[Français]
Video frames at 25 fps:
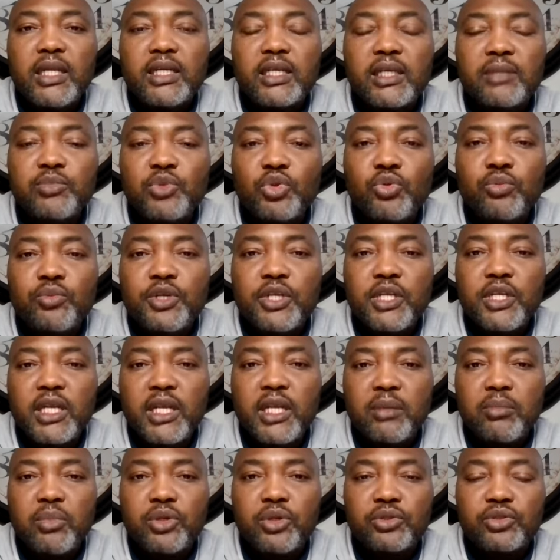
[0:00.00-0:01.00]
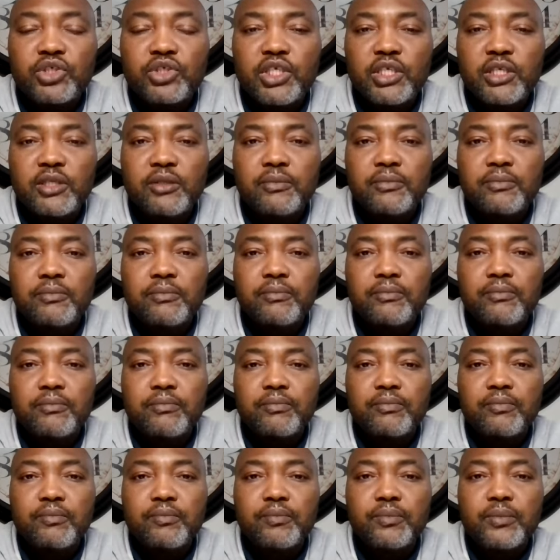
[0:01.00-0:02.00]
les, crypto-monnaies et la blockchain.
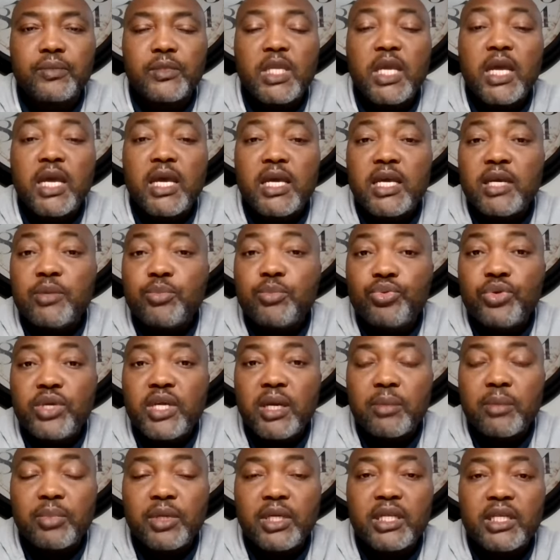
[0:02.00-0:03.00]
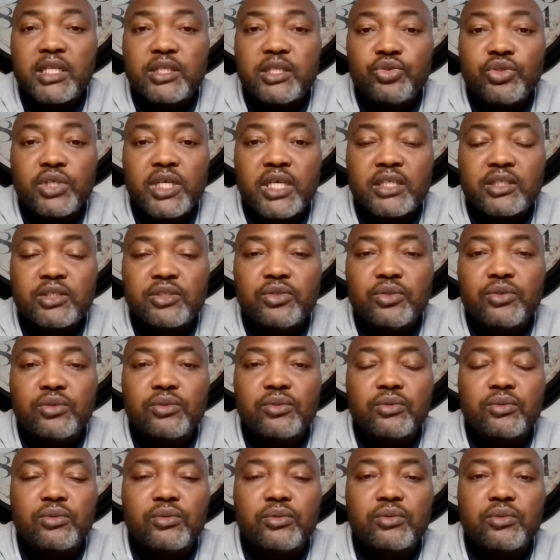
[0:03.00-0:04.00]
Et puis après,
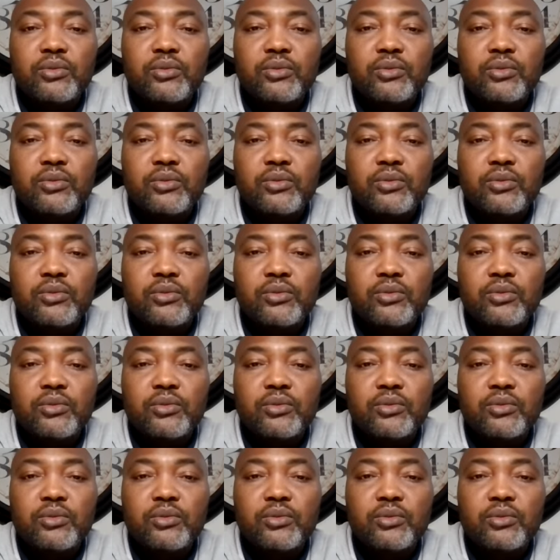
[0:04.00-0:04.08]
l'éducation.